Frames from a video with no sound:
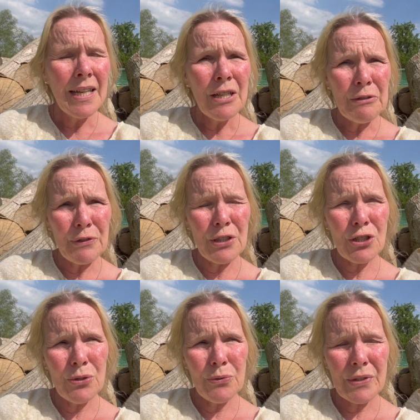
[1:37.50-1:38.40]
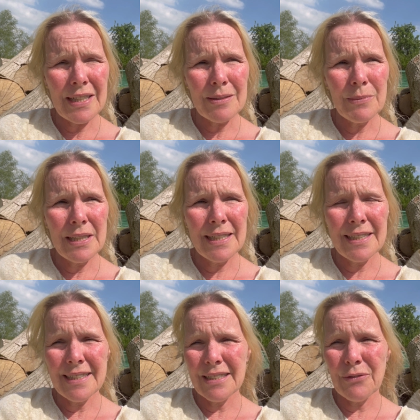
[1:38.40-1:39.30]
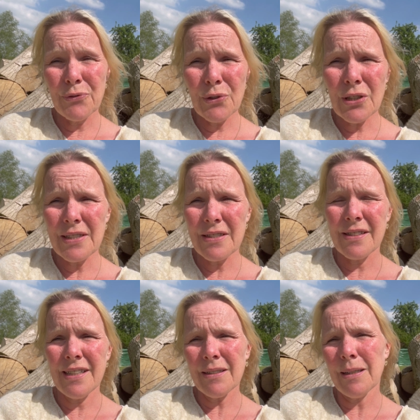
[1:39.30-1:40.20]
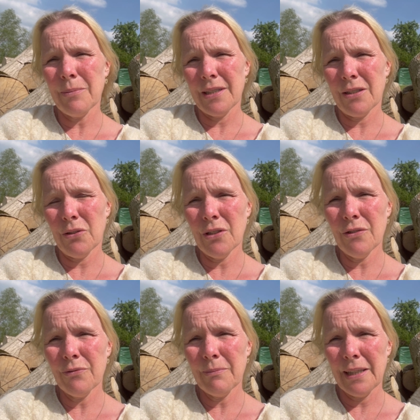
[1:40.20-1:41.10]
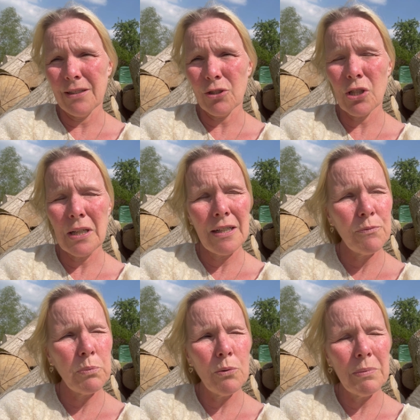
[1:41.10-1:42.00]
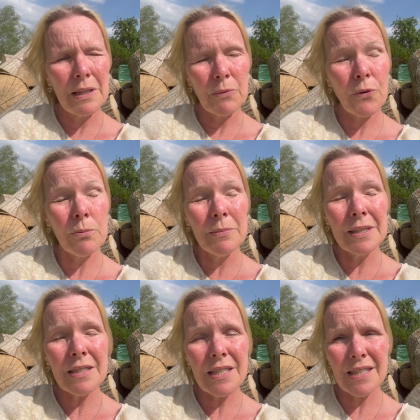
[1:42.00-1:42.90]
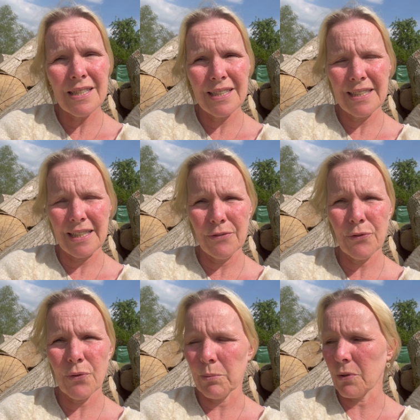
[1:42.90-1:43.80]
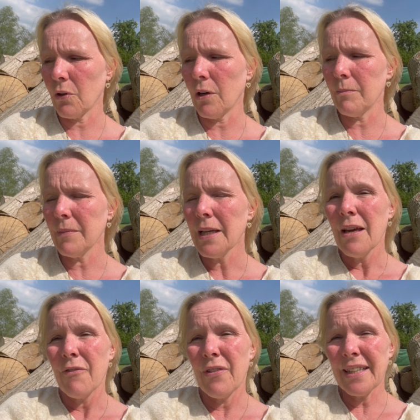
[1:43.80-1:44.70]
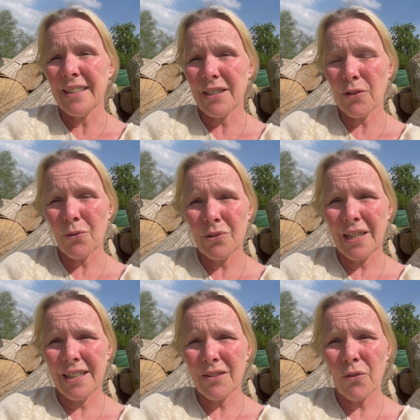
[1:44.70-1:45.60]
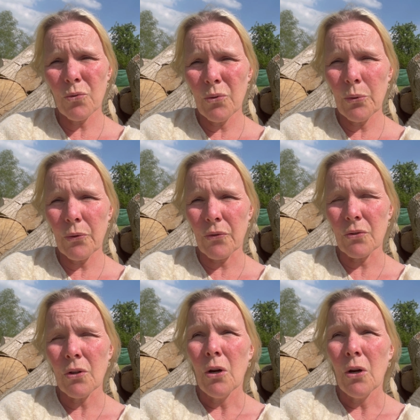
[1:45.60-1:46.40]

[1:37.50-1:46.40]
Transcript: Frische Luft hat mir wirklich sehr dabei geholfen, meine Schlafprobleme zumindest in den Griff zu bekommen, wenn nicht sogar zu lösen.